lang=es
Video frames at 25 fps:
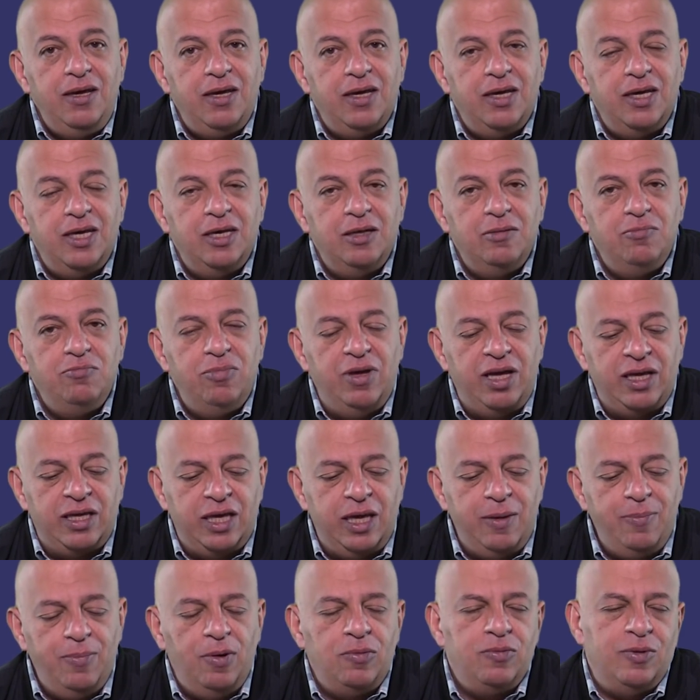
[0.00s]
eh,
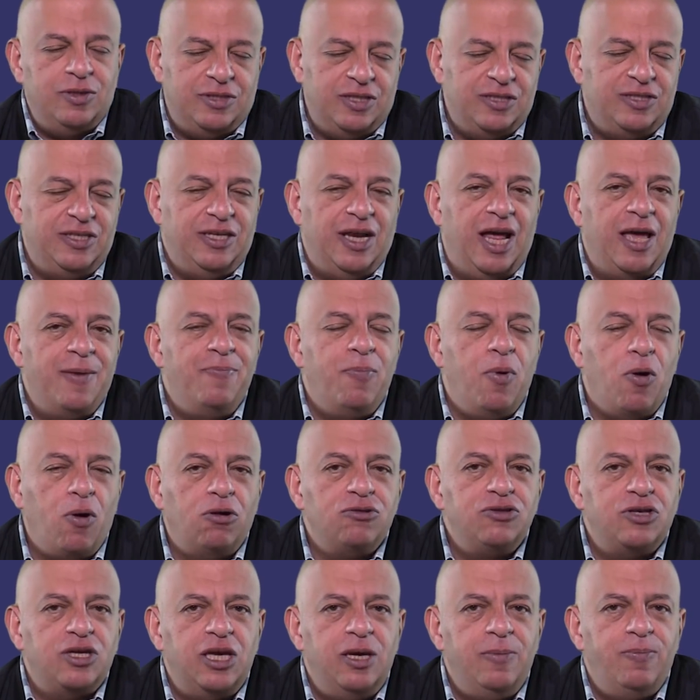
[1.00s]
equipos, es decir, hay
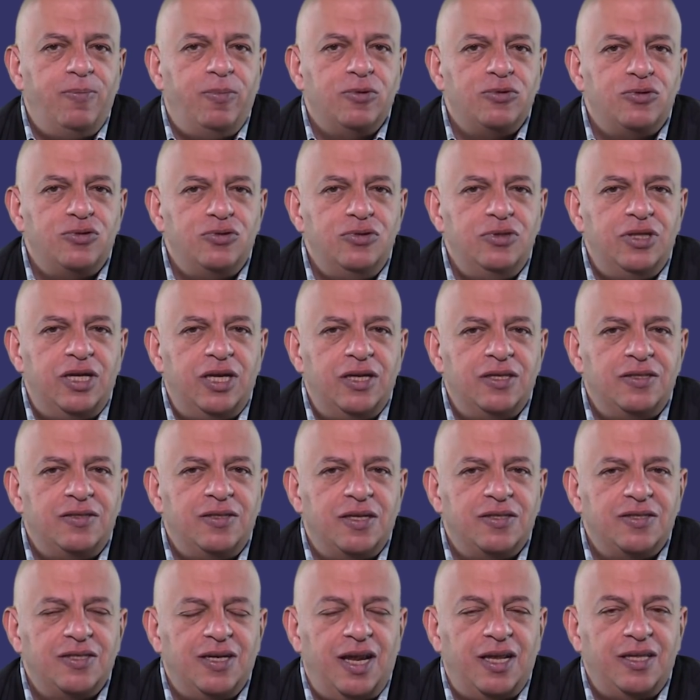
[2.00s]
pocos equipos de
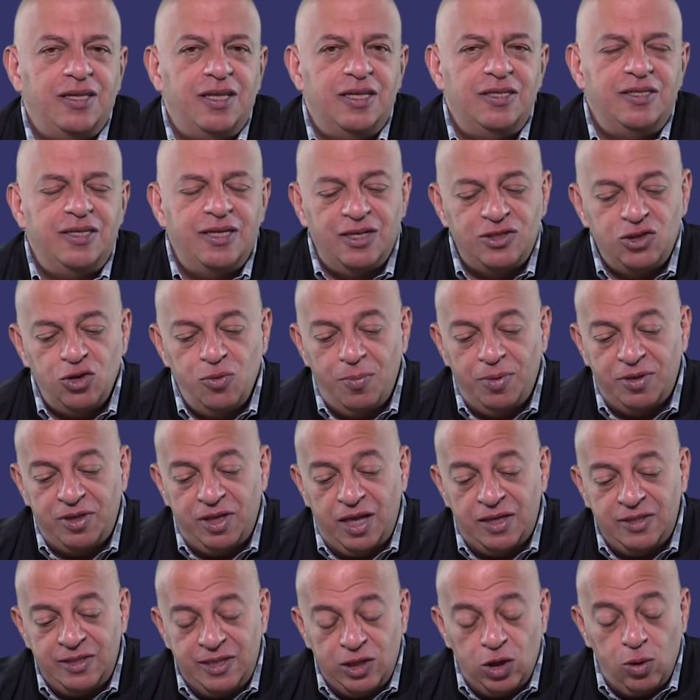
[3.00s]
estas características con
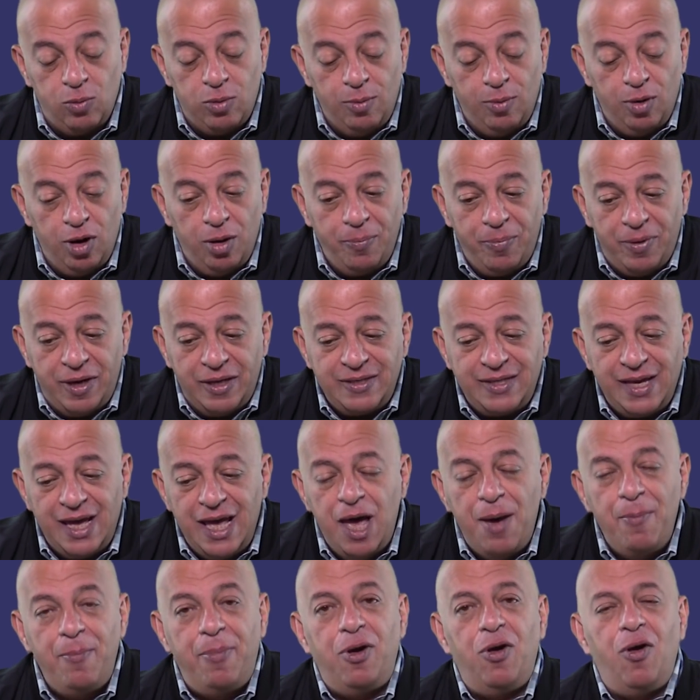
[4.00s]
baterías de 5.000 mAh,
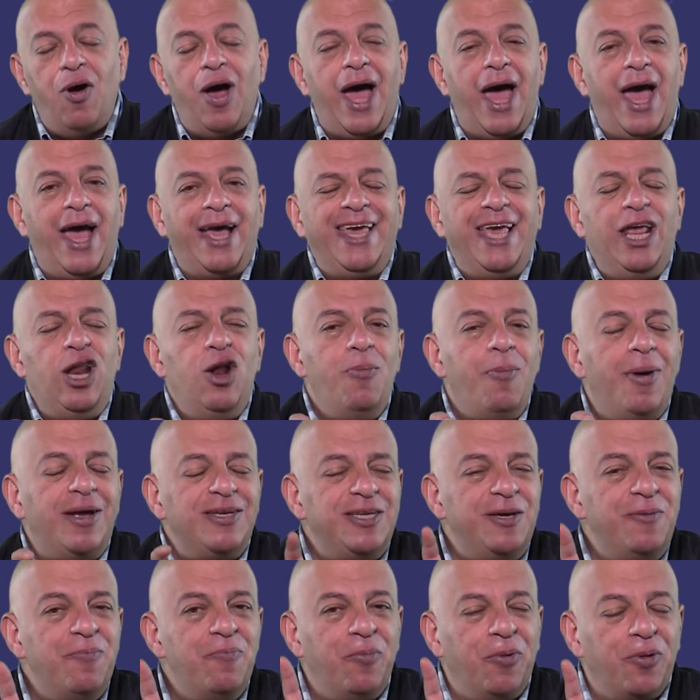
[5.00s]
pero aquí lo
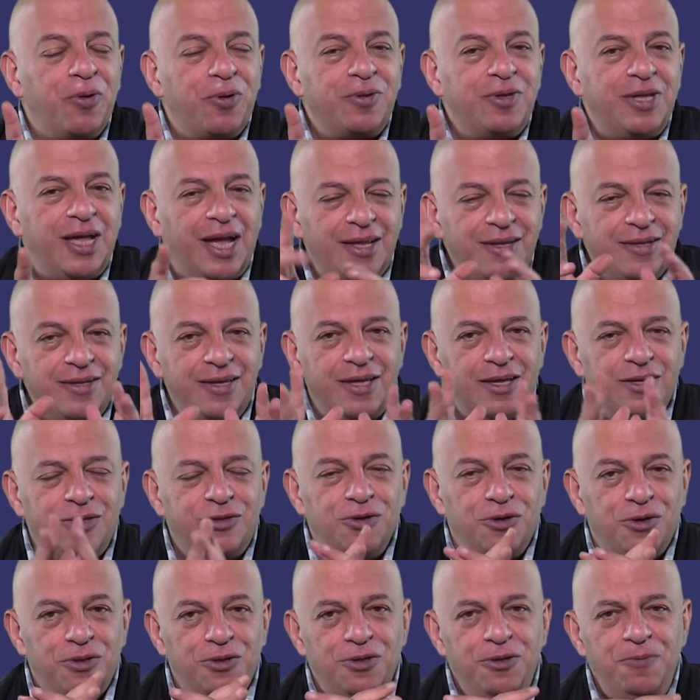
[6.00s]
más importante de
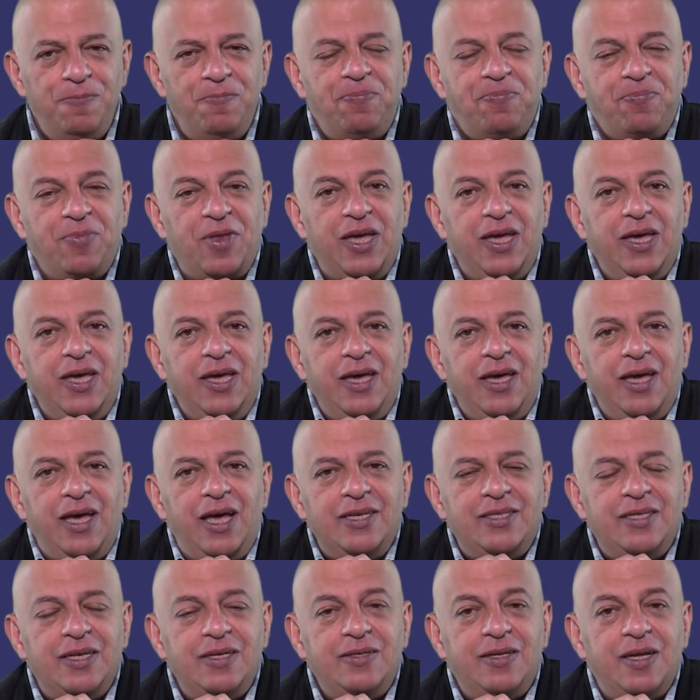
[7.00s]
todo
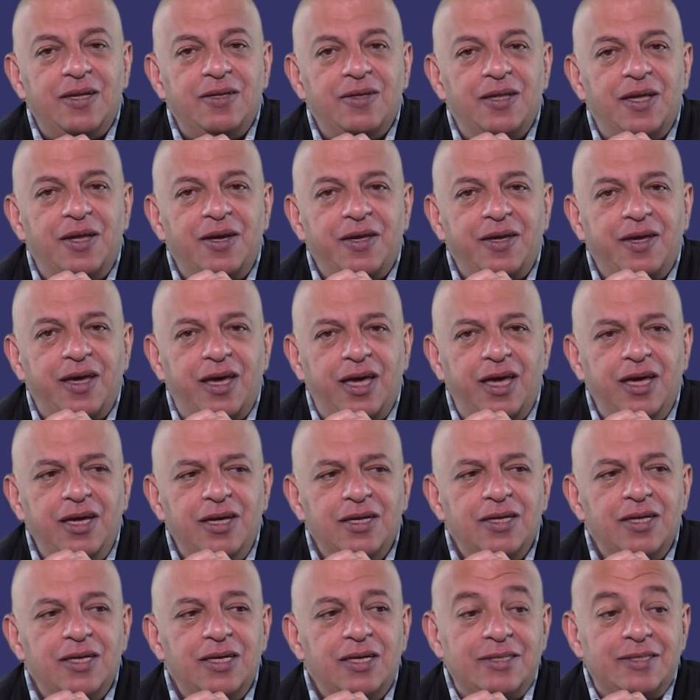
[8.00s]
es entender
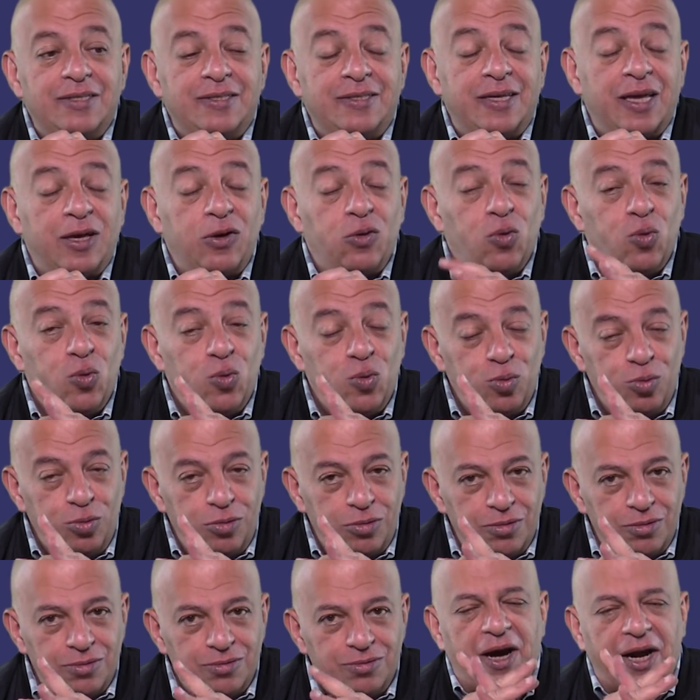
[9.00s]
que,
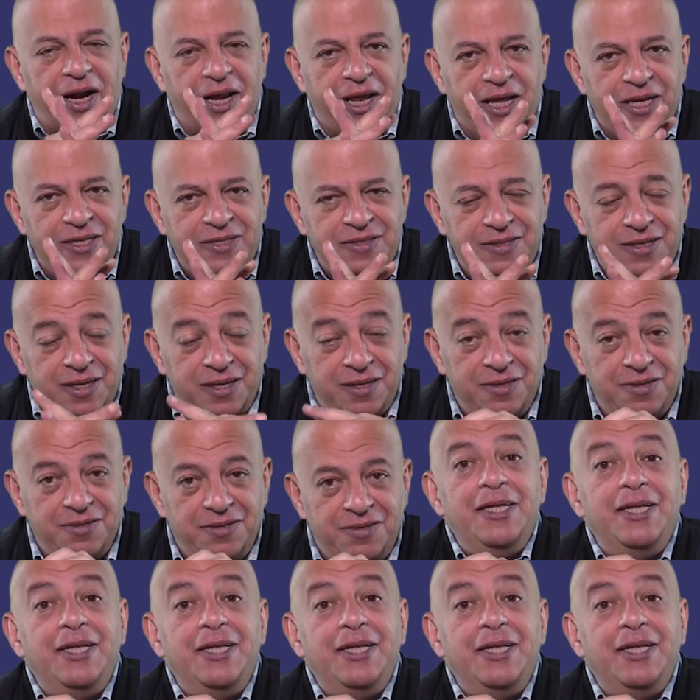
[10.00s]
según parece,